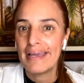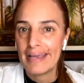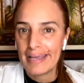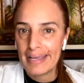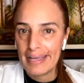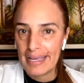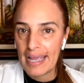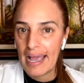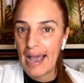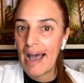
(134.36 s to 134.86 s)

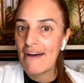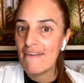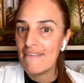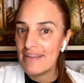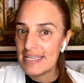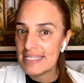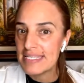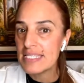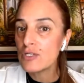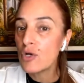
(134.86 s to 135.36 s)
eh, a
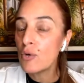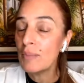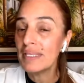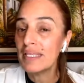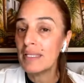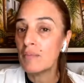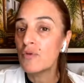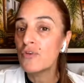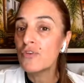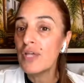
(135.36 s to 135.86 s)
veces
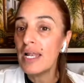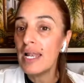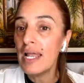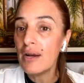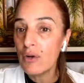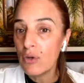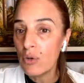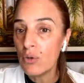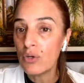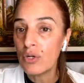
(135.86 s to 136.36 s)
cometemos el
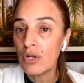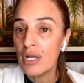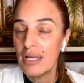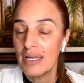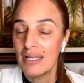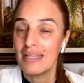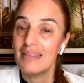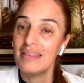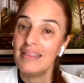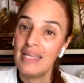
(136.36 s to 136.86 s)
error
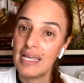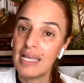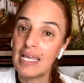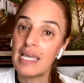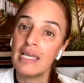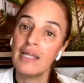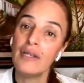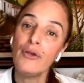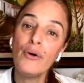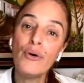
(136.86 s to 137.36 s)
de
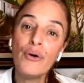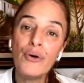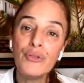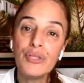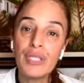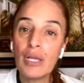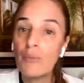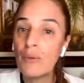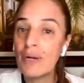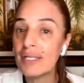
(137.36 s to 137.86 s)
que no,
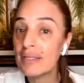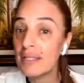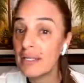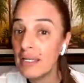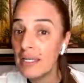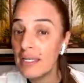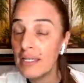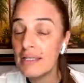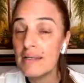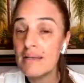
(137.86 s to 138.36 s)
tengo
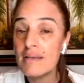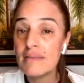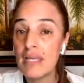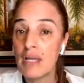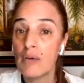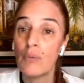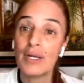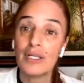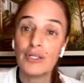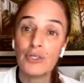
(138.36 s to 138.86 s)
artritis,
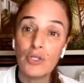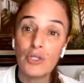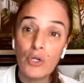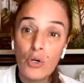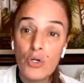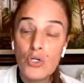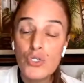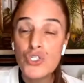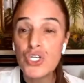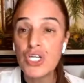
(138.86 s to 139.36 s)
tengo
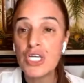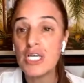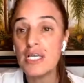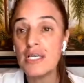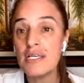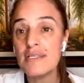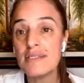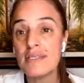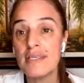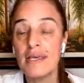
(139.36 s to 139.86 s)

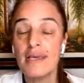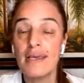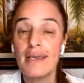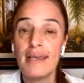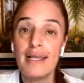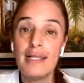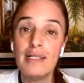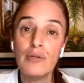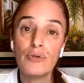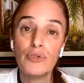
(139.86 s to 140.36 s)
artrosis,
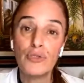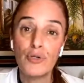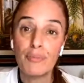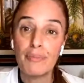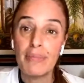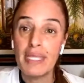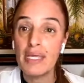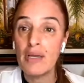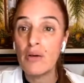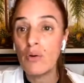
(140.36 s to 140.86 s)
el doctor
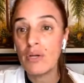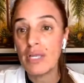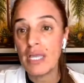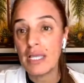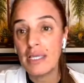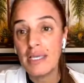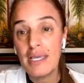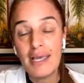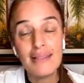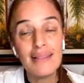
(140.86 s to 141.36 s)
me dijo que
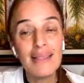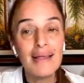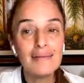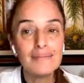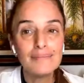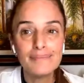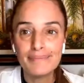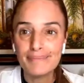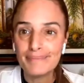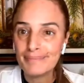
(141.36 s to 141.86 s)
quieta.
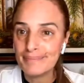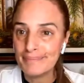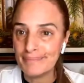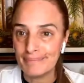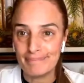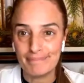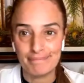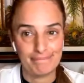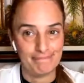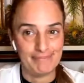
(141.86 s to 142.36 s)

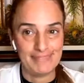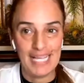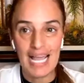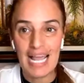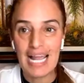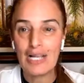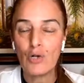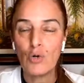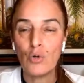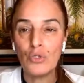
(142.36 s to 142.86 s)

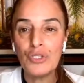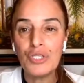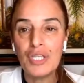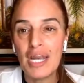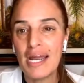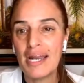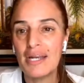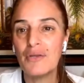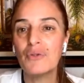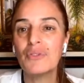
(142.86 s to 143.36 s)
Al
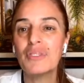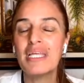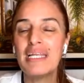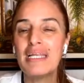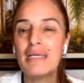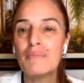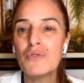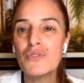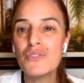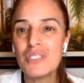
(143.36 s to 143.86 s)
contrario,
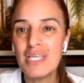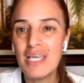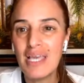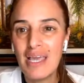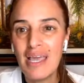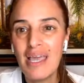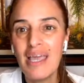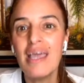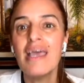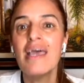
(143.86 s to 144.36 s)
tenemos
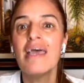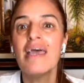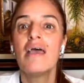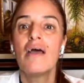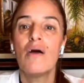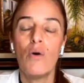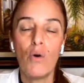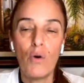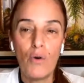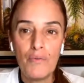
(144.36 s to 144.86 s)
que,
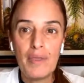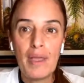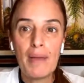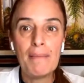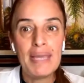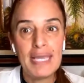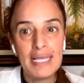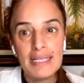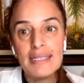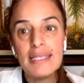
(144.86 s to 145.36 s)

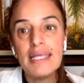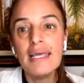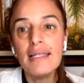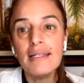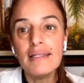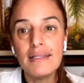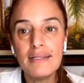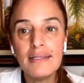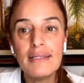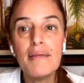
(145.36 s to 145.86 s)
obviamente,
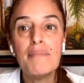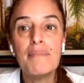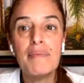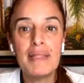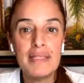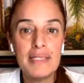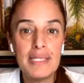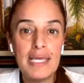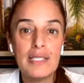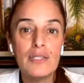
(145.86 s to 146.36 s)

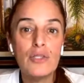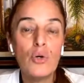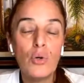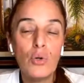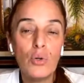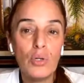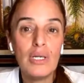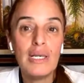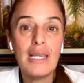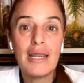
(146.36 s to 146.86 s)

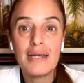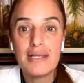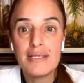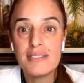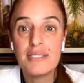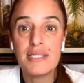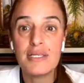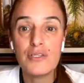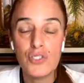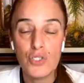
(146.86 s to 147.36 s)
dependiendo la
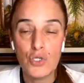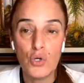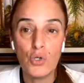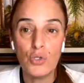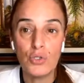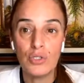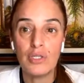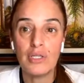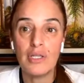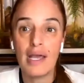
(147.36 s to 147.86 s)

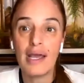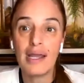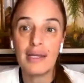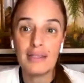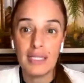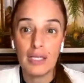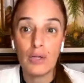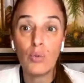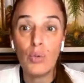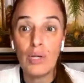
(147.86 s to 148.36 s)
restricción
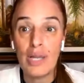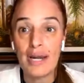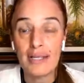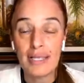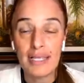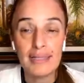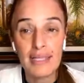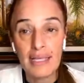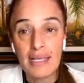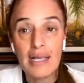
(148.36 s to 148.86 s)
articular
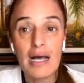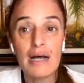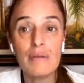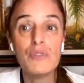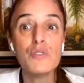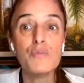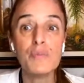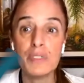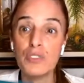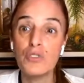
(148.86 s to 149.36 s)
que
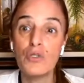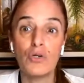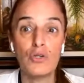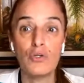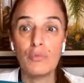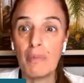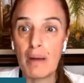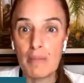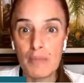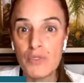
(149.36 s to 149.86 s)
tengamos, pues no
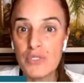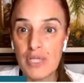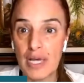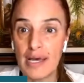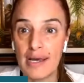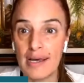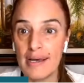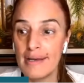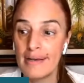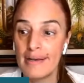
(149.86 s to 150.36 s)
nos vamos
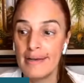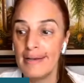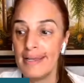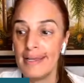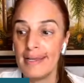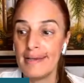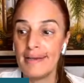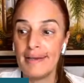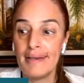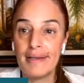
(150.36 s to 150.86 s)
a
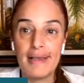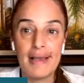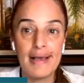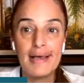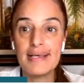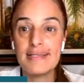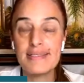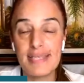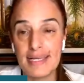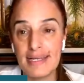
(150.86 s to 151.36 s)
eh,
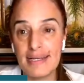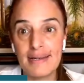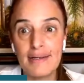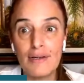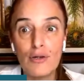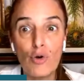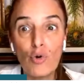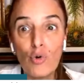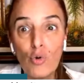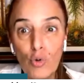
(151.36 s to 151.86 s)
hacer
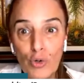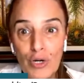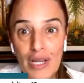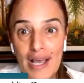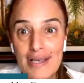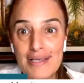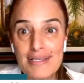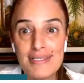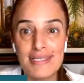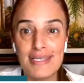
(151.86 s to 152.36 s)

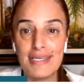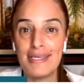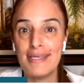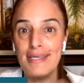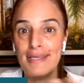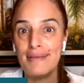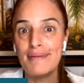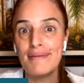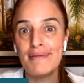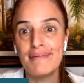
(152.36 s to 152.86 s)
locuras
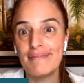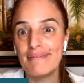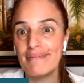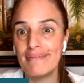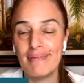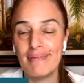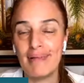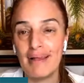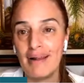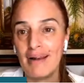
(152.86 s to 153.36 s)
y
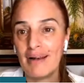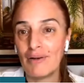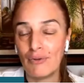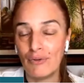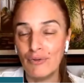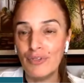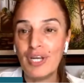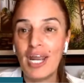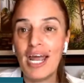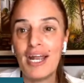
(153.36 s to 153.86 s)
al
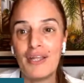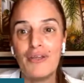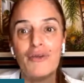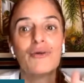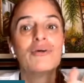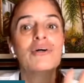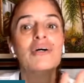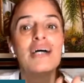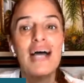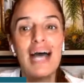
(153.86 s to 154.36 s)

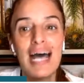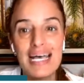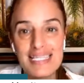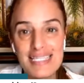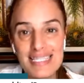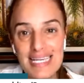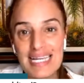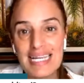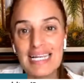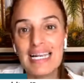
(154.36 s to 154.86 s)
contrario,
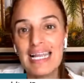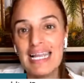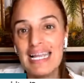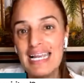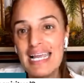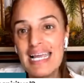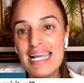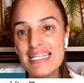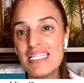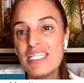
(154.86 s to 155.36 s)
hacer
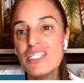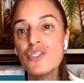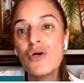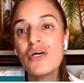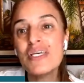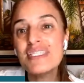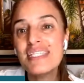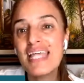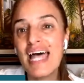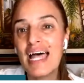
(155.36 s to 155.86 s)
el ejercicio
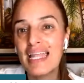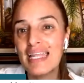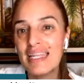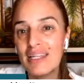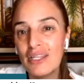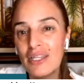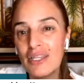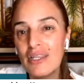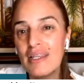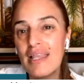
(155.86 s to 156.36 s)
hasta,
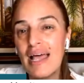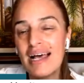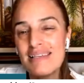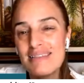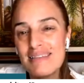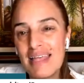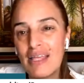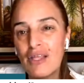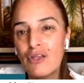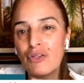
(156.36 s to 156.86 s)

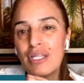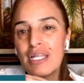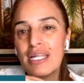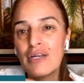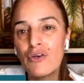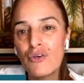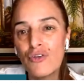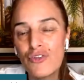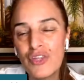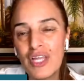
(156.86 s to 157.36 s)
hasta donde
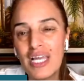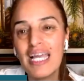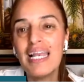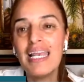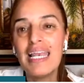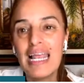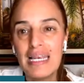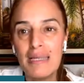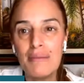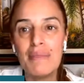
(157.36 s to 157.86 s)
nos dé
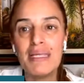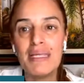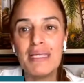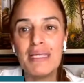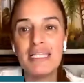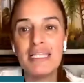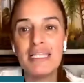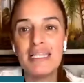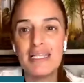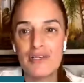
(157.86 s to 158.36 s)
la
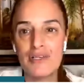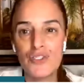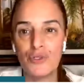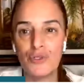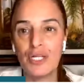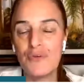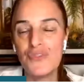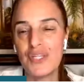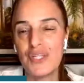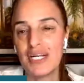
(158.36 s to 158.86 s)
limitación de
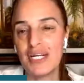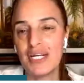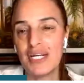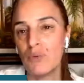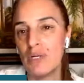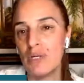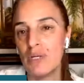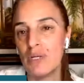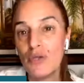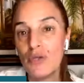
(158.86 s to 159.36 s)
nuestra
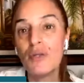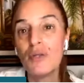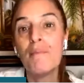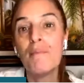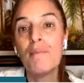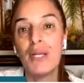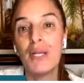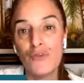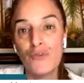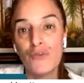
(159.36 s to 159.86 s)
articulación,
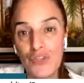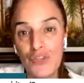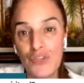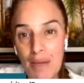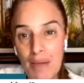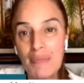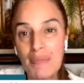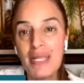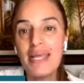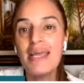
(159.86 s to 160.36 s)
pero
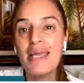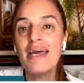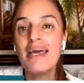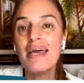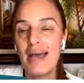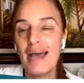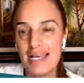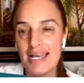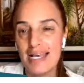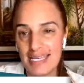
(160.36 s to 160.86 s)
siempre
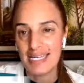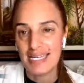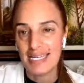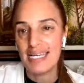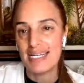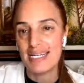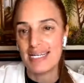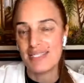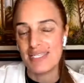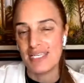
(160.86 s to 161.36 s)
hacer
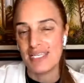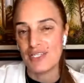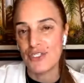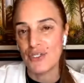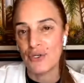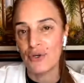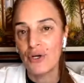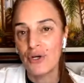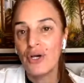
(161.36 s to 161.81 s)
ejercicio.